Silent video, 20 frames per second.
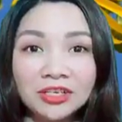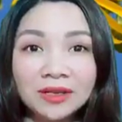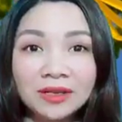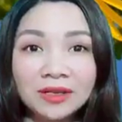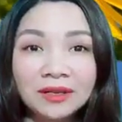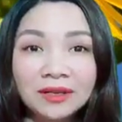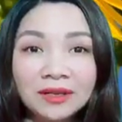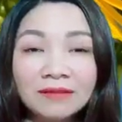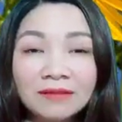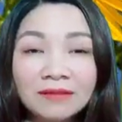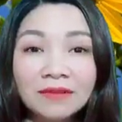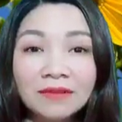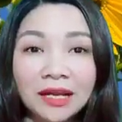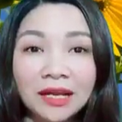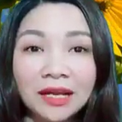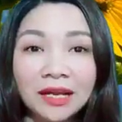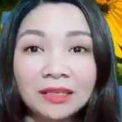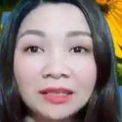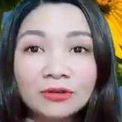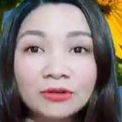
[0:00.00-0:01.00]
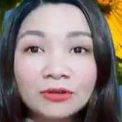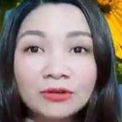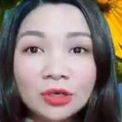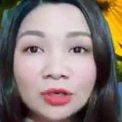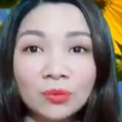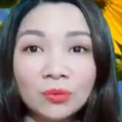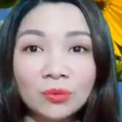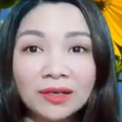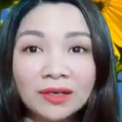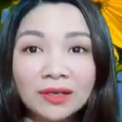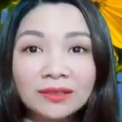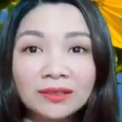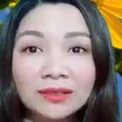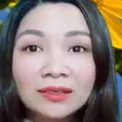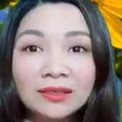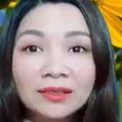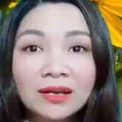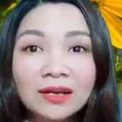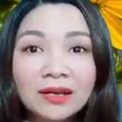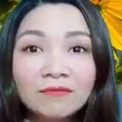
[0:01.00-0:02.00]
chiến tích, về thành tựu trong quá
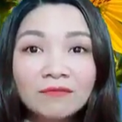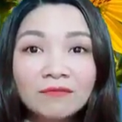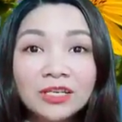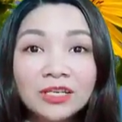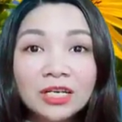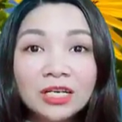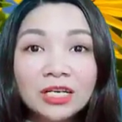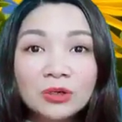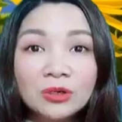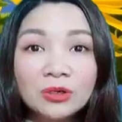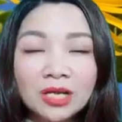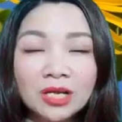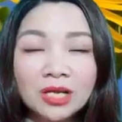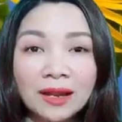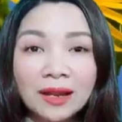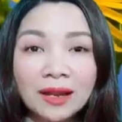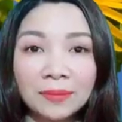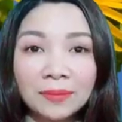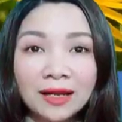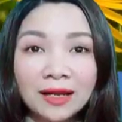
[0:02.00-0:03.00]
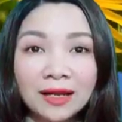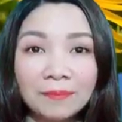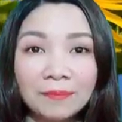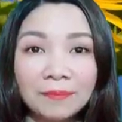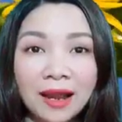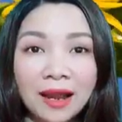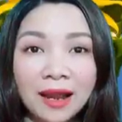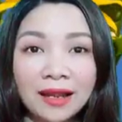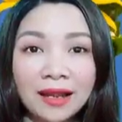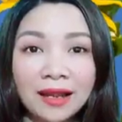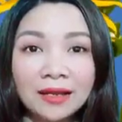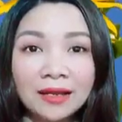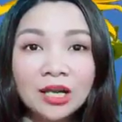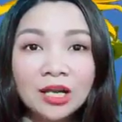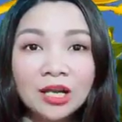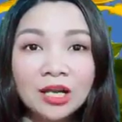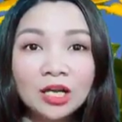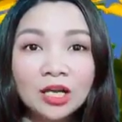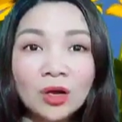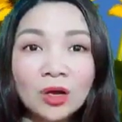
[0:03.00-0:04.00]
khứ với những câu chuyện lặp đi lặp lại,
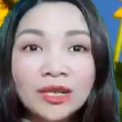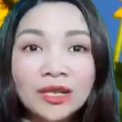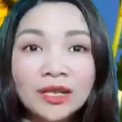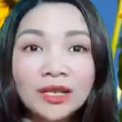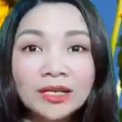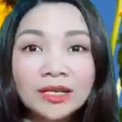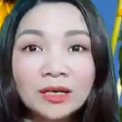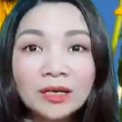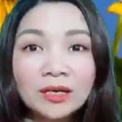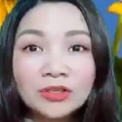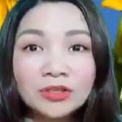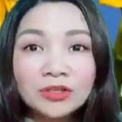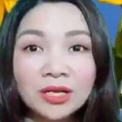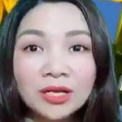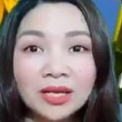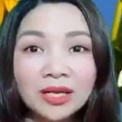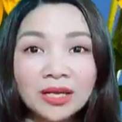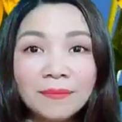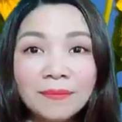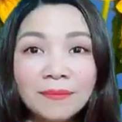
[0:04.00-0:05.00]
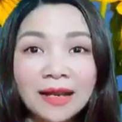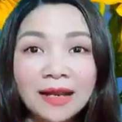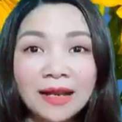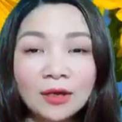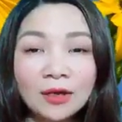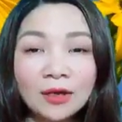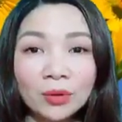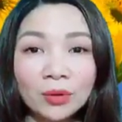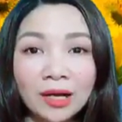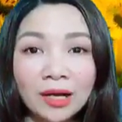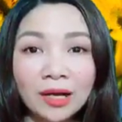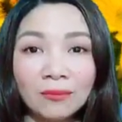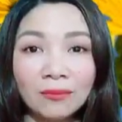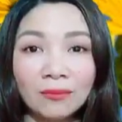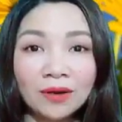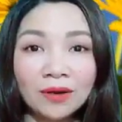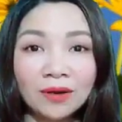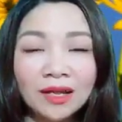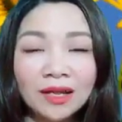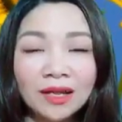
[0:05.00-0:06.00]
có khi những câu chuyện ấy bạn đã thuộc
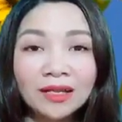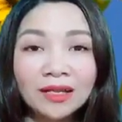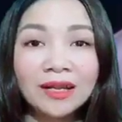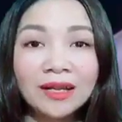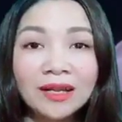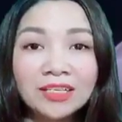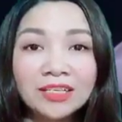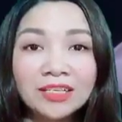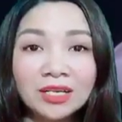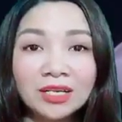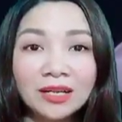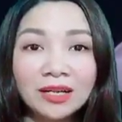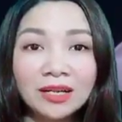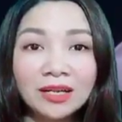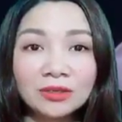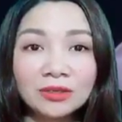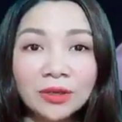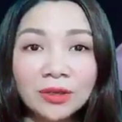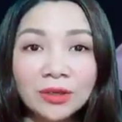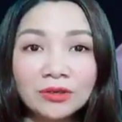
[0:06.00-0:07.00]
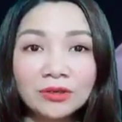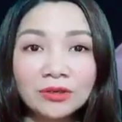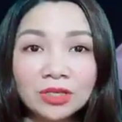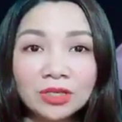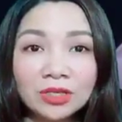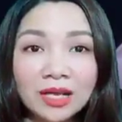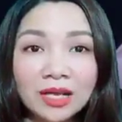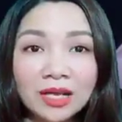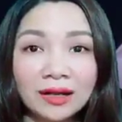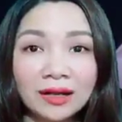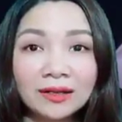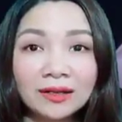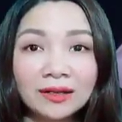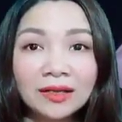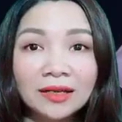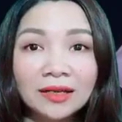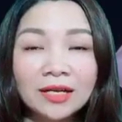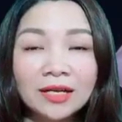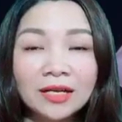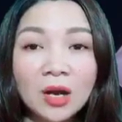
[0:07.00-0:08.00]
lòng thì đây chính là dấu hiệu cho rằng
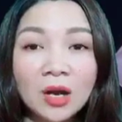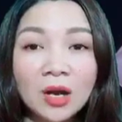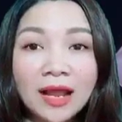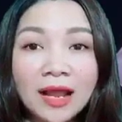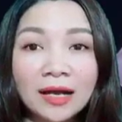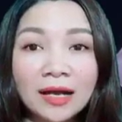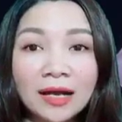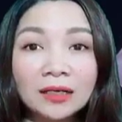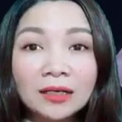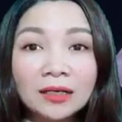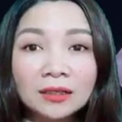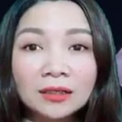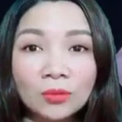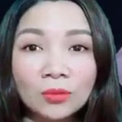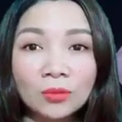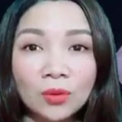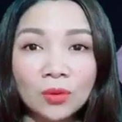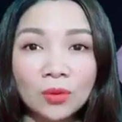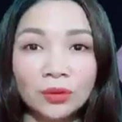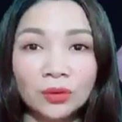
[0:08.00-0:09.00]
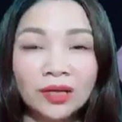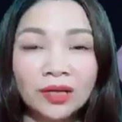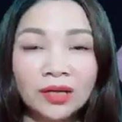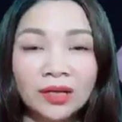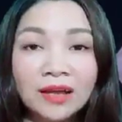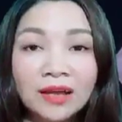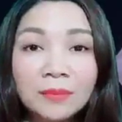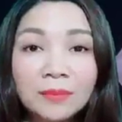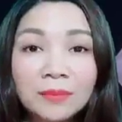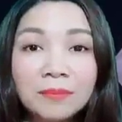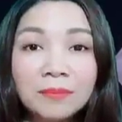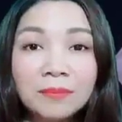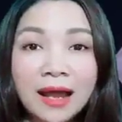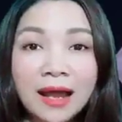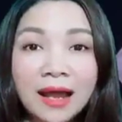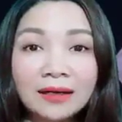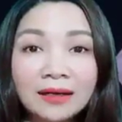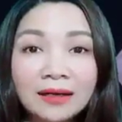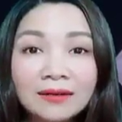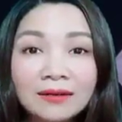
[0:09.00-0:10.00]
người đó đang không ổn, bất
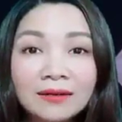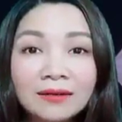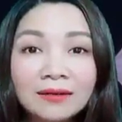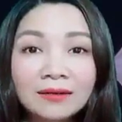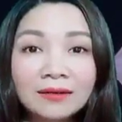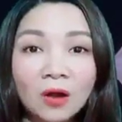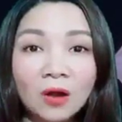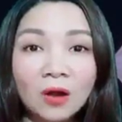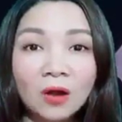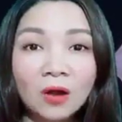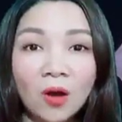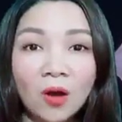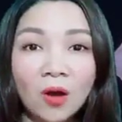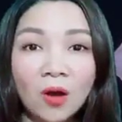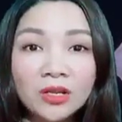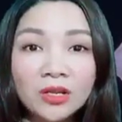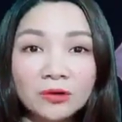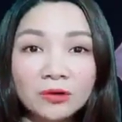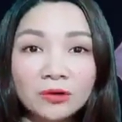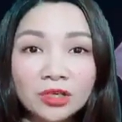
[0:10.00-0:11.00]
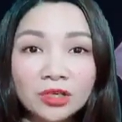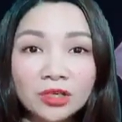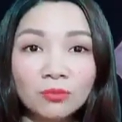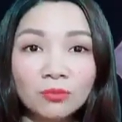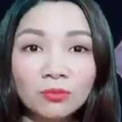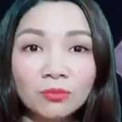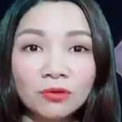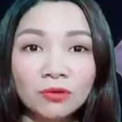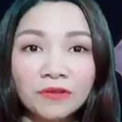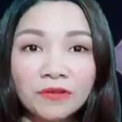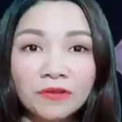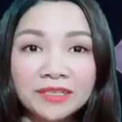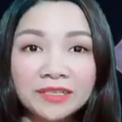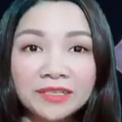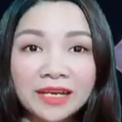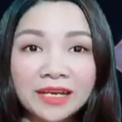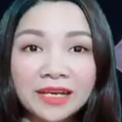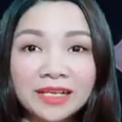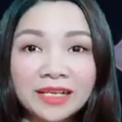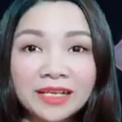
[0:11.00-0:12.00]
mãn, có nhiều chuyện muộn phiền
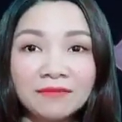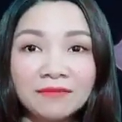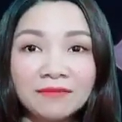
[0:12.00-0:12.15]
xảy